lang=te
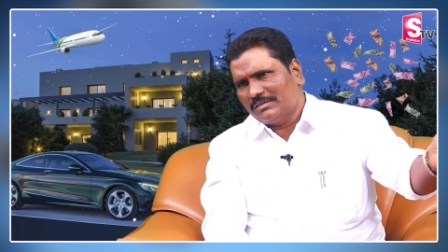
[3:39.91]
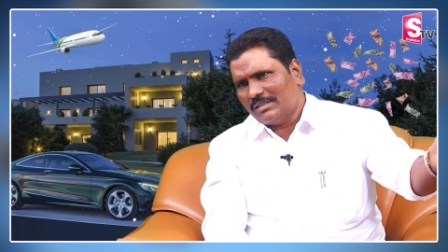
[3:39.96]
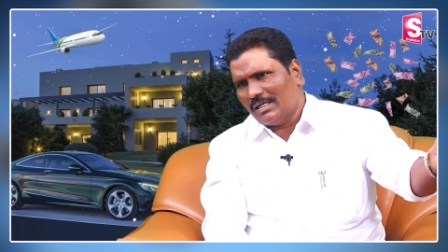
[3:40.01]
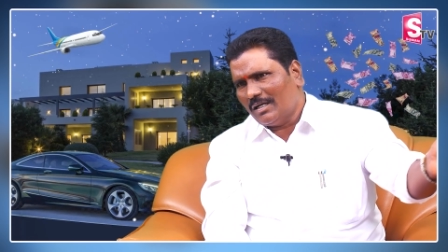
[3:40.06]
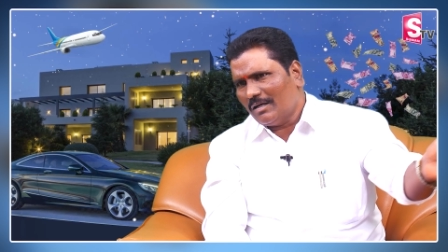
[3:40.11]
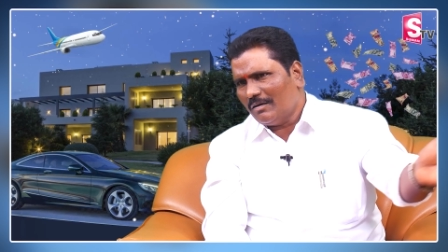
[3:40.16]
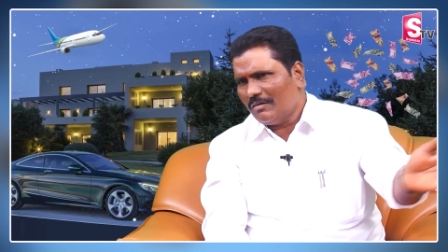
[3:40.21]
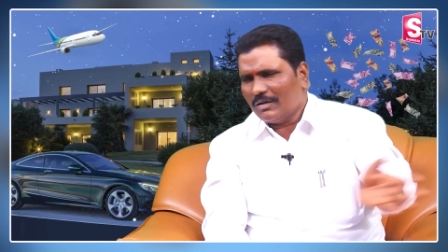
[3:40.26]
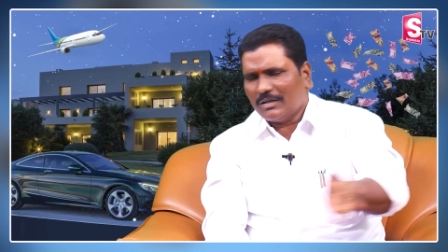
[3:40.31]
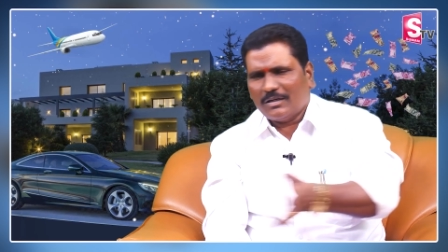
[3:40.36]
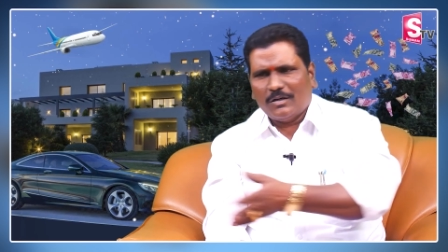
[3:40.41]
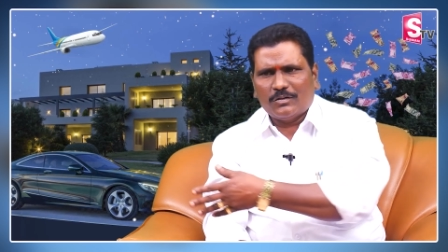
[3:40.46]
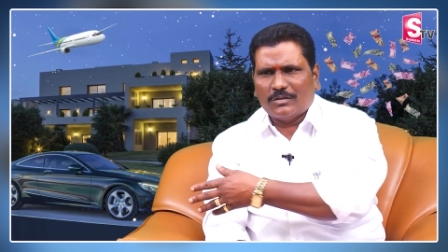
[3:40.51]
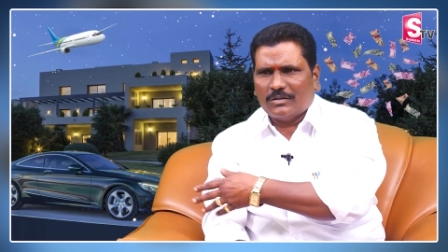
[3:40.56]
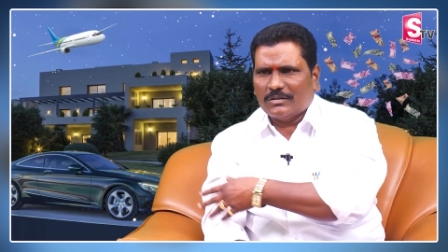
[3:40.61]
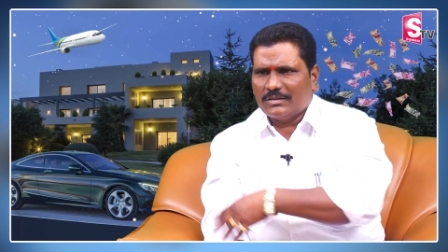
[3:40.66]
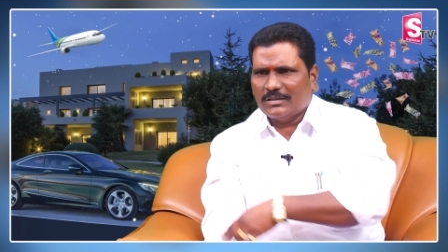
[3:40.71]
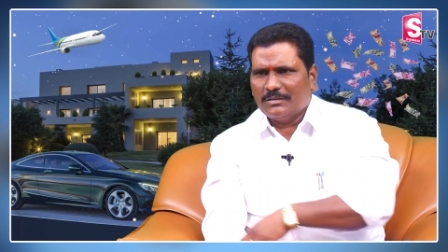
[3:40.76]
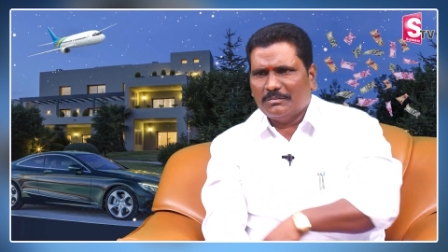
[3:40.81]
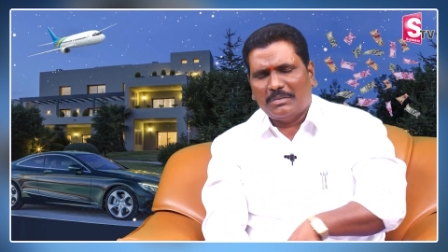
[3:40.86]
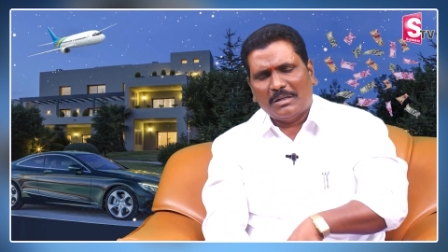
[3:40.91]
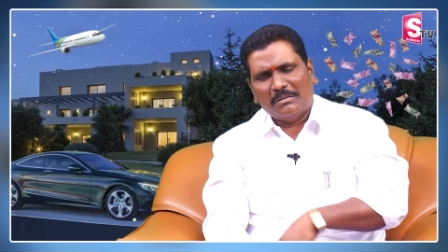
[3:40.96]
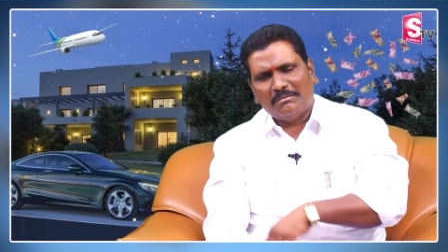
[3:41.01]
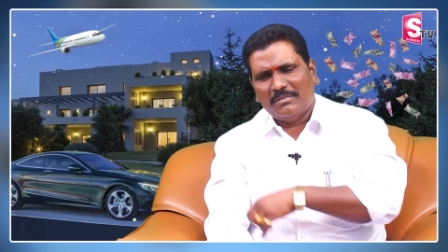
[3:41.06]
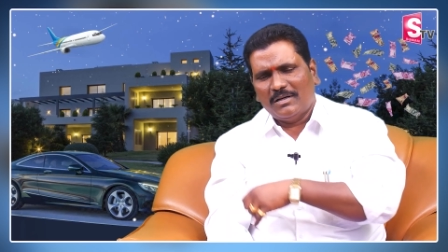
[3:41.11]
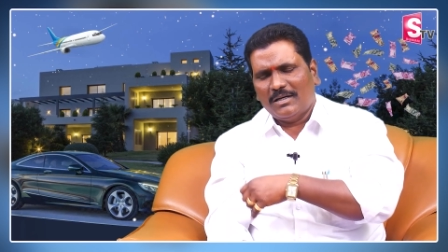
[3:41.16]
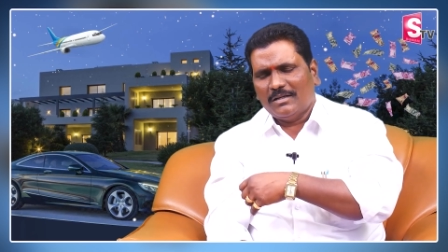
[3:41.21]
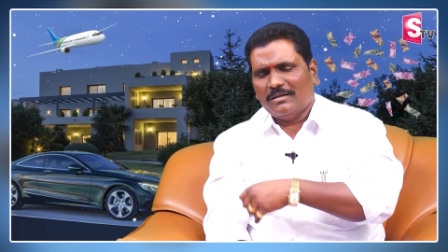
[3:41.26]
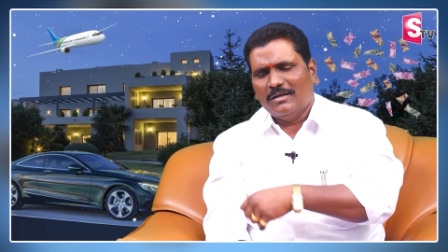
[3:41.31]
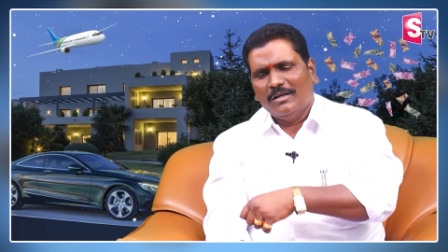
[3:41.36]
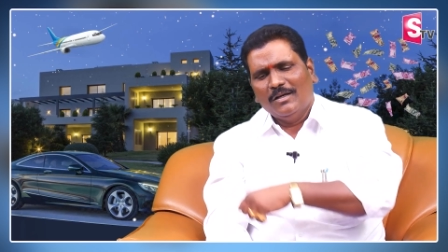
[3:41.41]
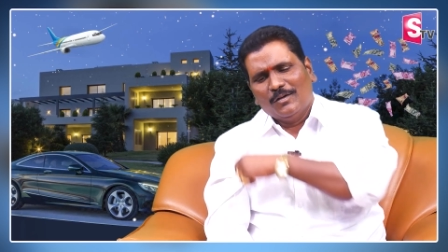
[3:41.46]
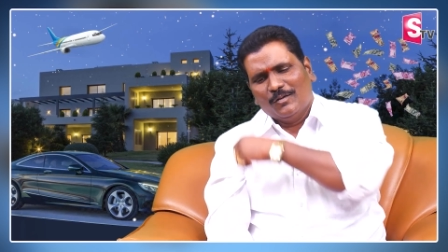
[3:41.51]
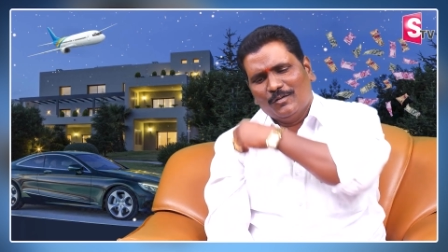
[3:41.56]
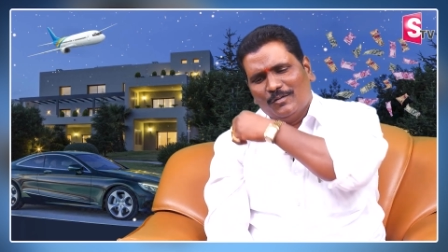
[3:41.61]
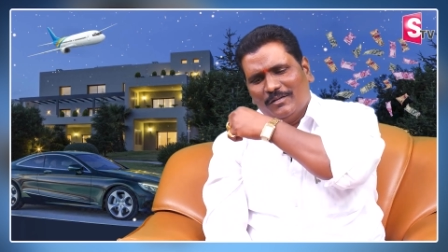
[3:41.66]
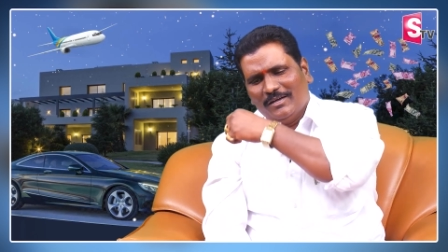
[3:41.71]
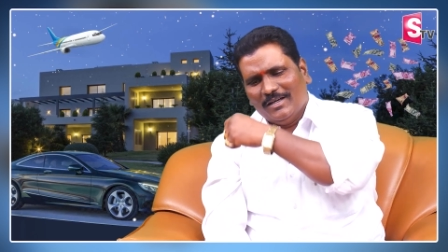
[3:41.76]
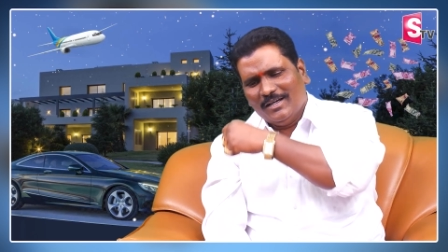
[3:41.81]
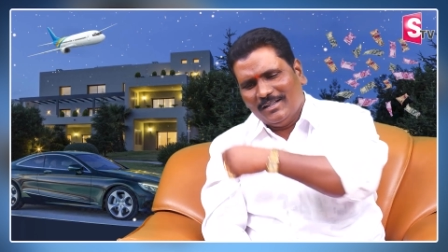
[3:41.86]
చాలా వర్కౌట్ అవుతుంది బ్రహ్మాండం
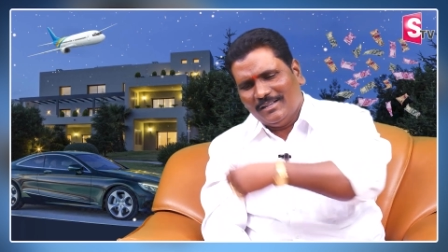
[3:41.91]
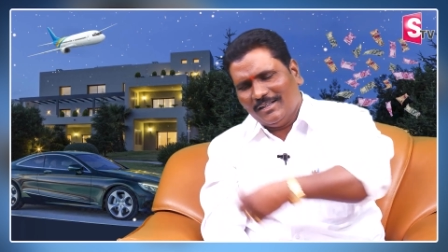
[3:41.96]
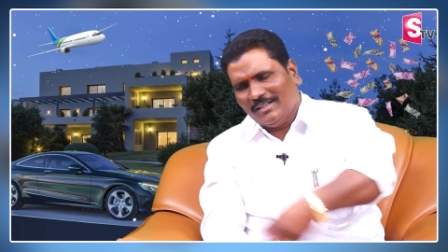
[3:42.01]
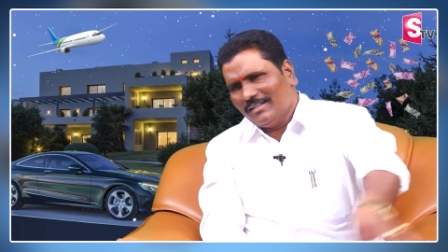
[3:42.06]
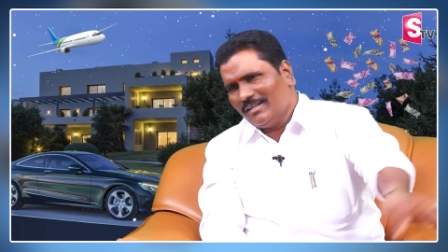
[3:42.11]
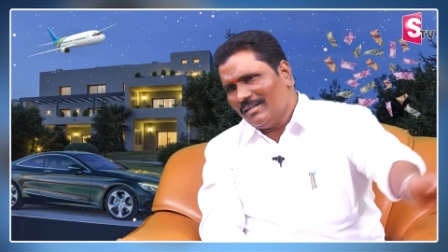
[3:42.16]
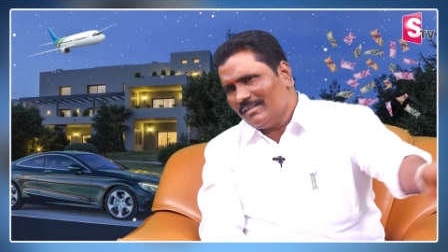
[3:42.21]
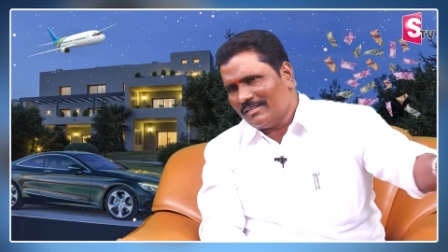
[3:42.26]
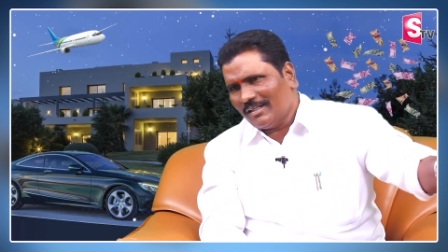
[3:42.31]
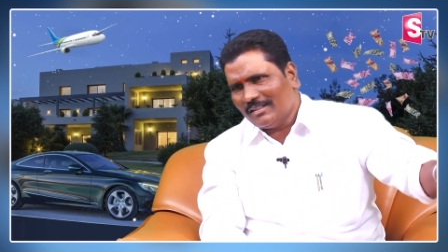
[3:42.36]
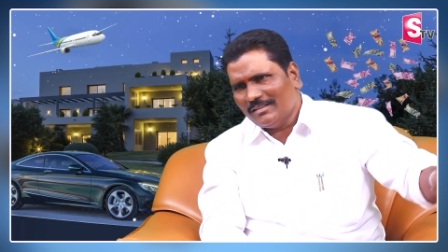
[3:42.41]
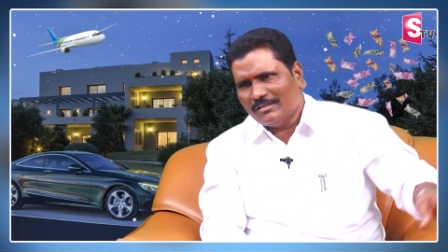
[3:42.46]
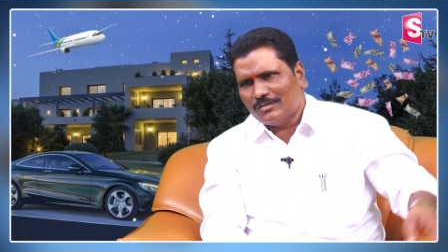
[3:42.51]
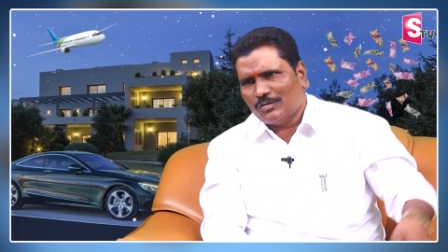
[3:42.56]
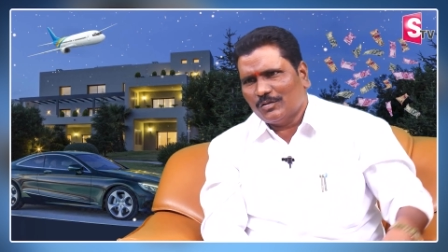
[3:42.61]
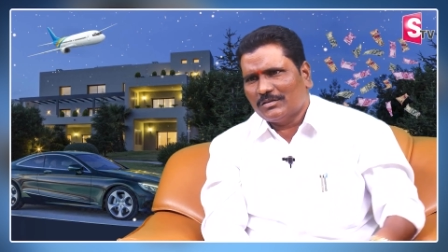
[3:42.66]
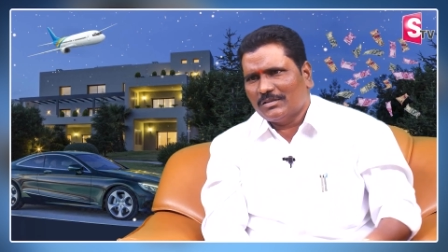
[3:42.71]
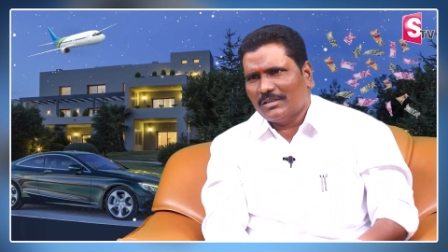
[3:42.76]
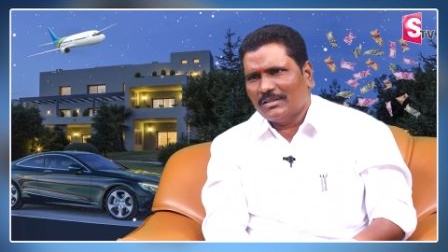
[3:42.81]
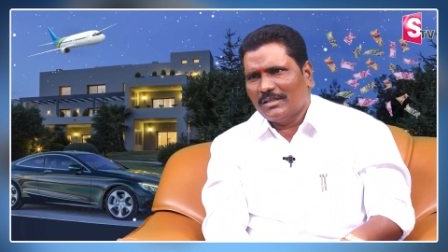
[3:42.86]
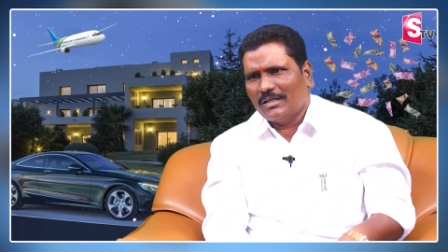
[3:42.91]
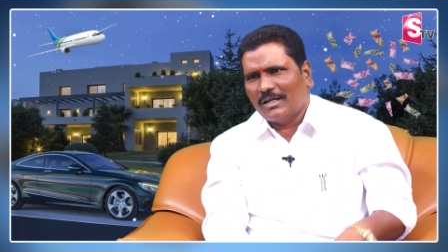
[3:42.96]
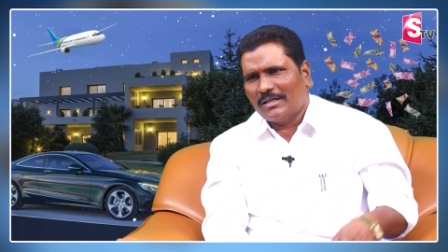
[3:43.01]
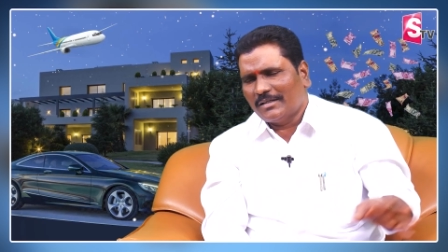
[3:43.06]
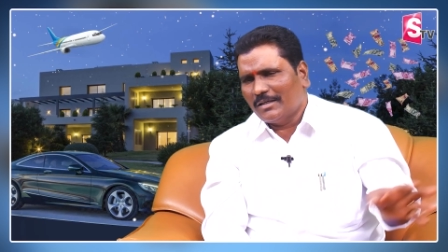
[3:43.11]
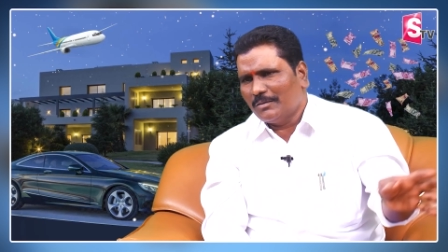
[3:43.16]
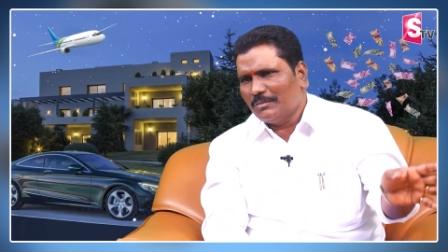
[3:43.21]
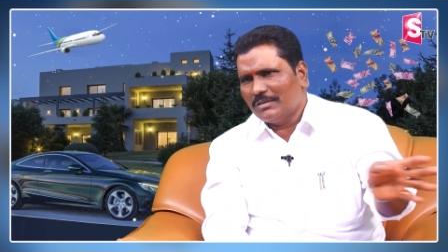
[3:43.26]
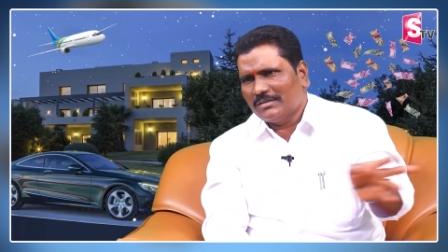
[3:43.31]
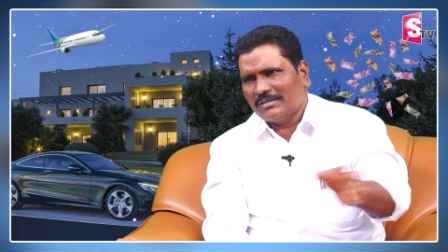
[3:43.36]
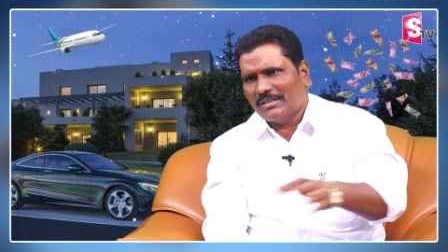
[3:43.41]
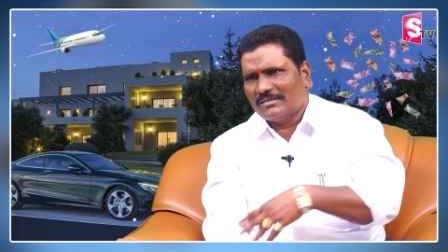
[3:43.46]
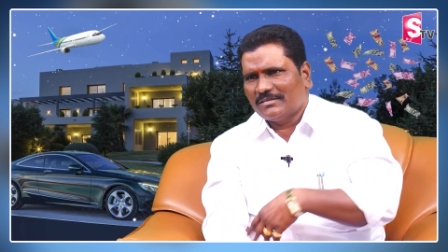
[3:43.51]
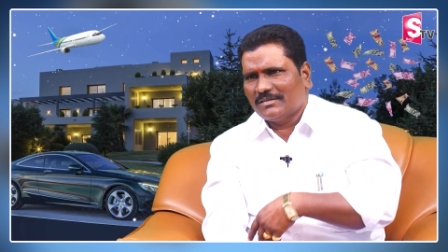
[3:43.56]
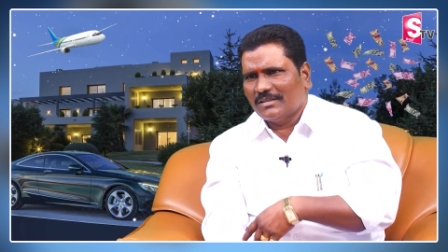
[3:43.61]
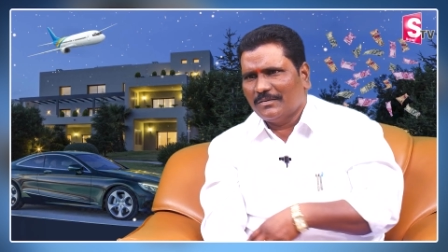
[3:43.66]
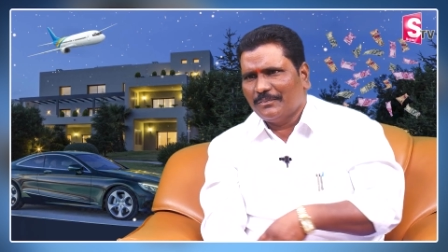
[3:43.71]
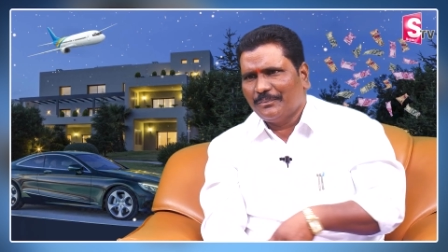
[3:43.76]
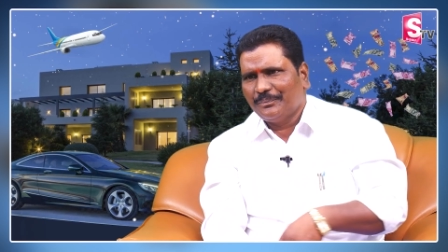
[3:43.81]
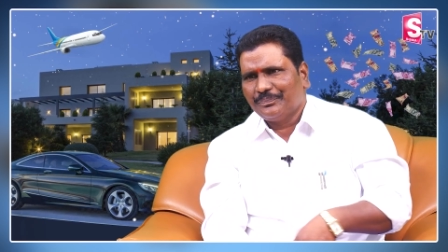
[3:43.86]
నువ్వు ఏది అడిగినా సాధించవచ్చండి ఆ టైంలో
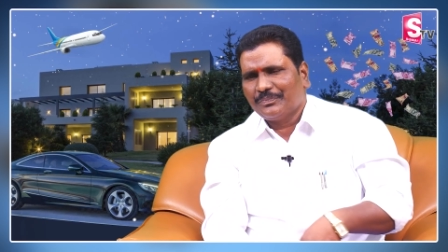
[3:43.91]
చేస్తే